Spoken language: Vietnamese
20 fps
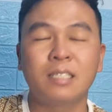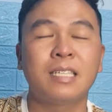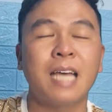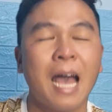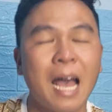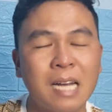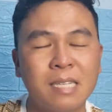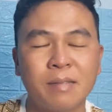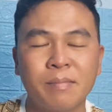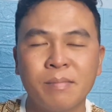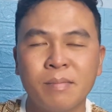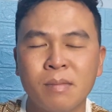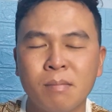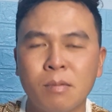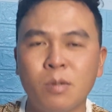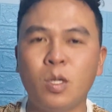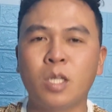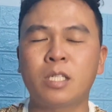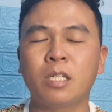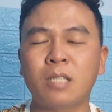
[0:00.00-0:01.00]
trang
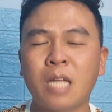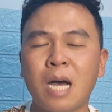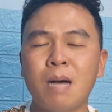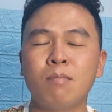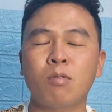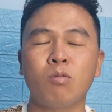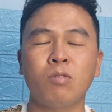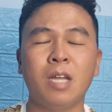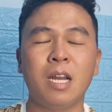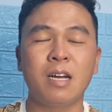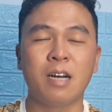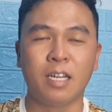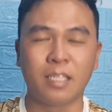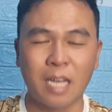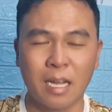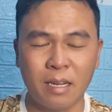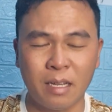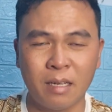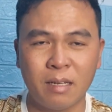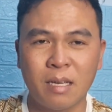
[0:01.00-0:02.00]
bởi luật sư thơm cũng như là người
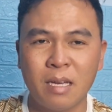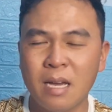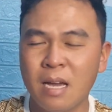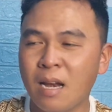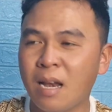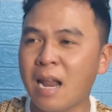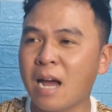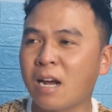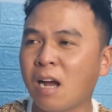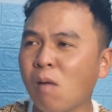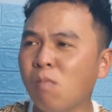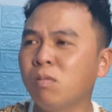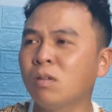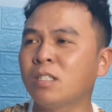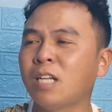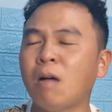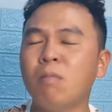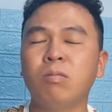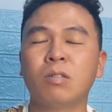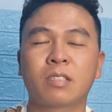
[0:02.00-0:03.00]
dân ấy là
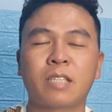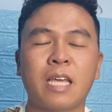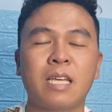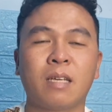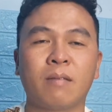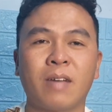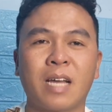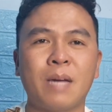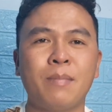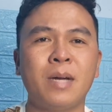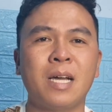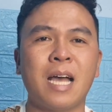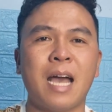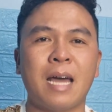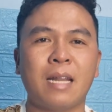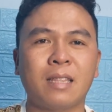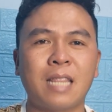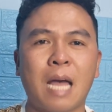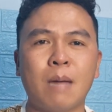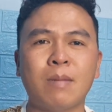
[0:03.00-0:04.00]
không đồng tình với các mức
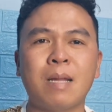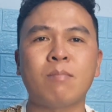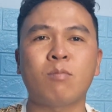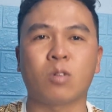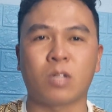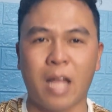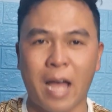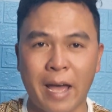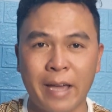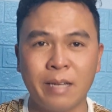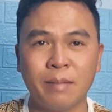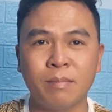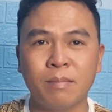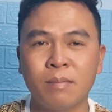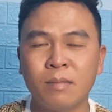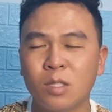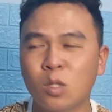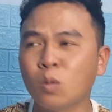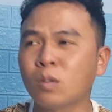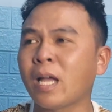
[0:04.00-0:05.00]
án 8 năm của thái
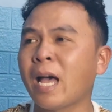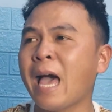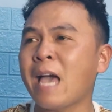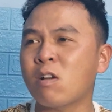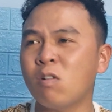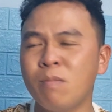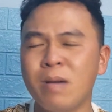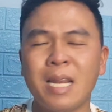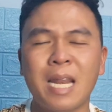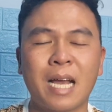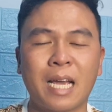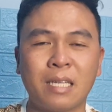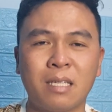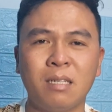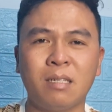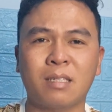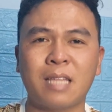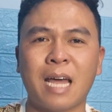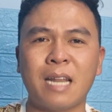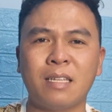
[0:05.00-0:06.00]
chúng ta ai cũng biết là cái
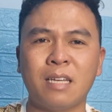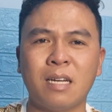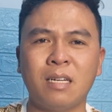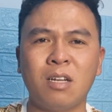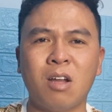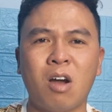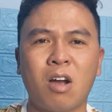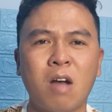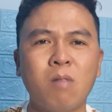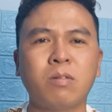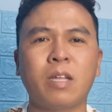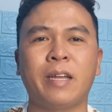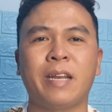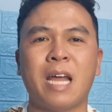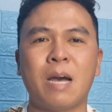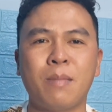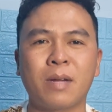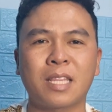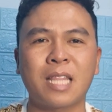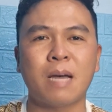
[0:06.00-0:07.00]
sự tàn nhẫn đó không thể
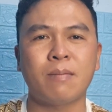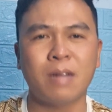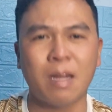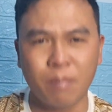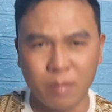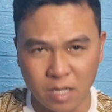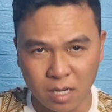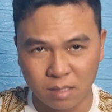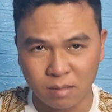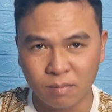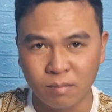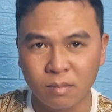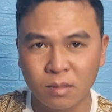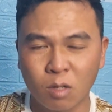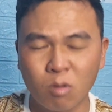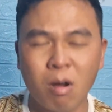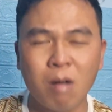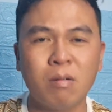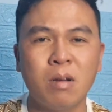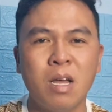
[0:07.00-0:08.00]
nào mà 8 năm được
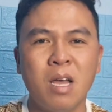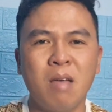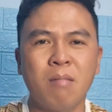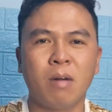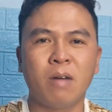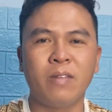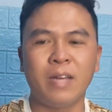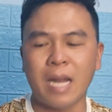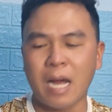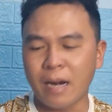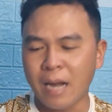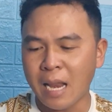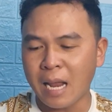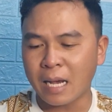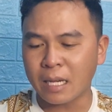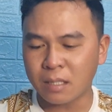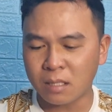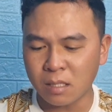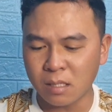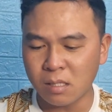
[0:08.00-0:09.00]
đúng không bởi vì là ở đây là
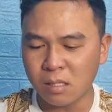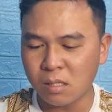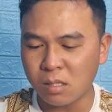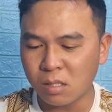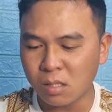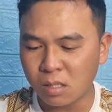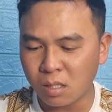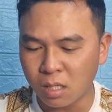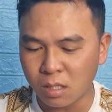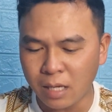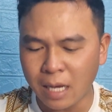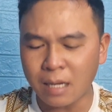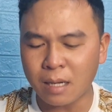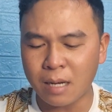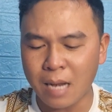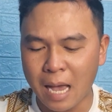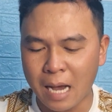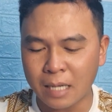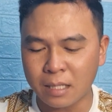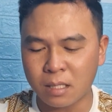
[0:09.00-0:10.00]
cái sự thứ
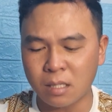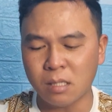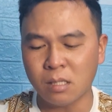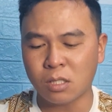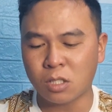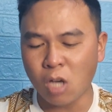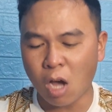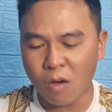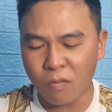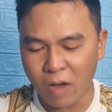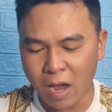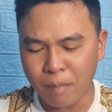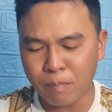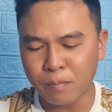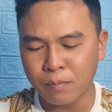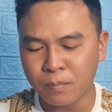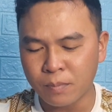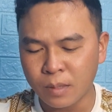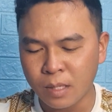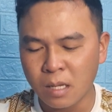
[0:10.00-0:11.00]
nhất là cái sự cho phép
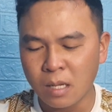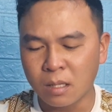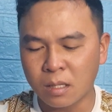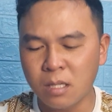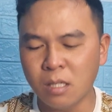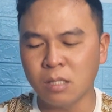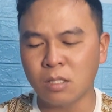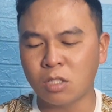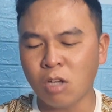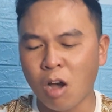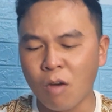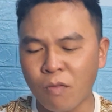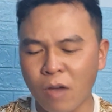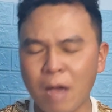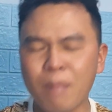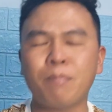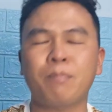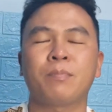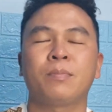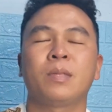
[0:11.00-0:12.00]
sự cho
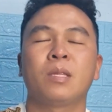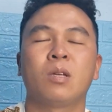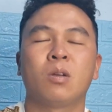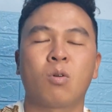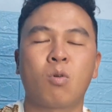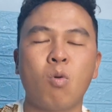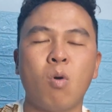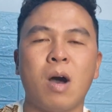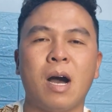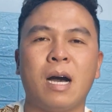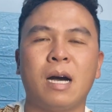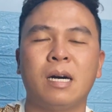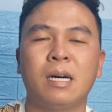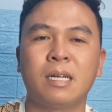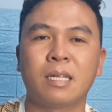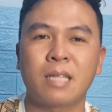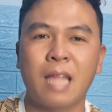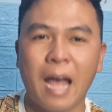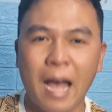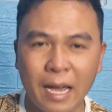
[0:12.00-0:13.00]
phép của
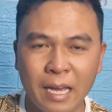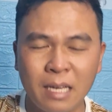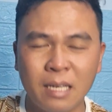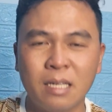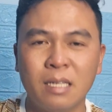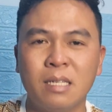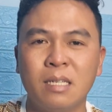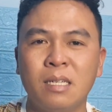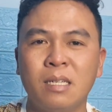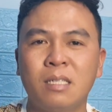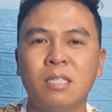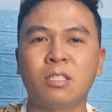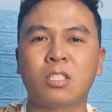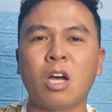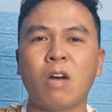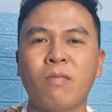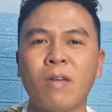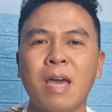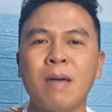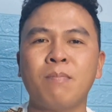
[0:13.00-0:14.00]
Thái sự
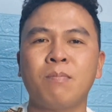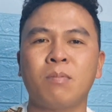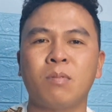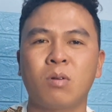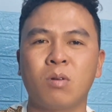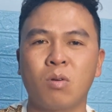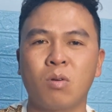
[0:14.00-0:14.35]
cho phép